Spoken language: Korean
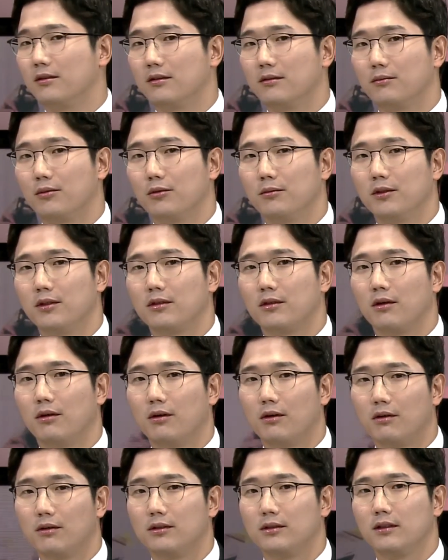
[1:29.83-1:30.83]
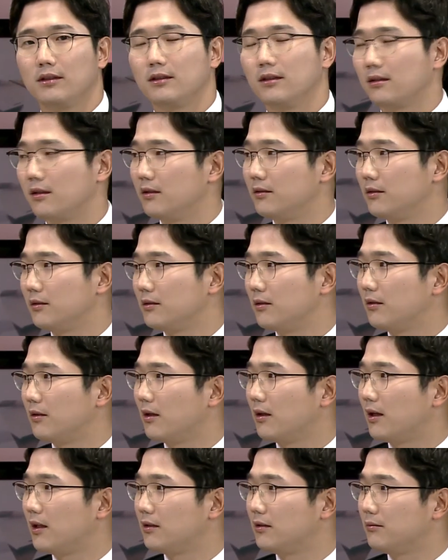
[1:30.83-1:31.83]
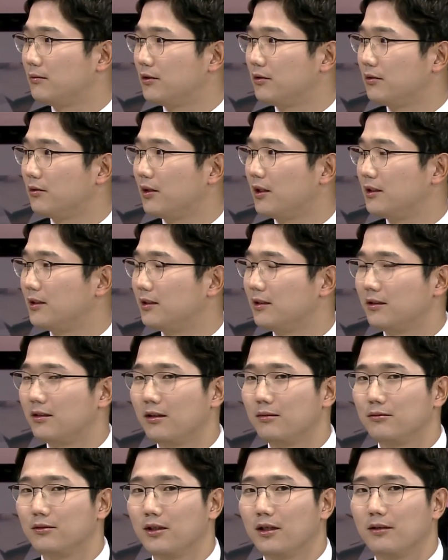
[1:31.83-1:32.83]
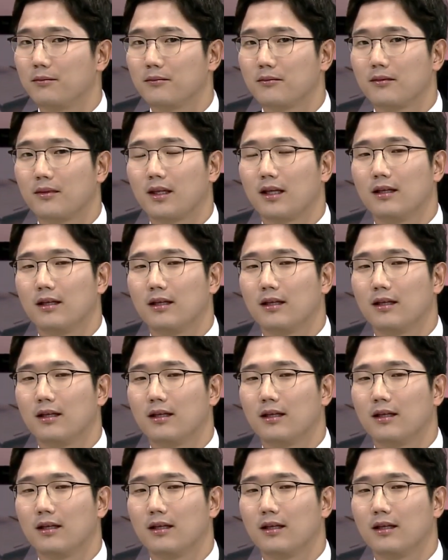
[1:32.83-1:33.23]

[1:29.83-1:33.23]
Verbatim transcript: 네, 보면 맞아요. 더 이제 극단적인 선택을 하시는 분들도 계시기 때문에 네.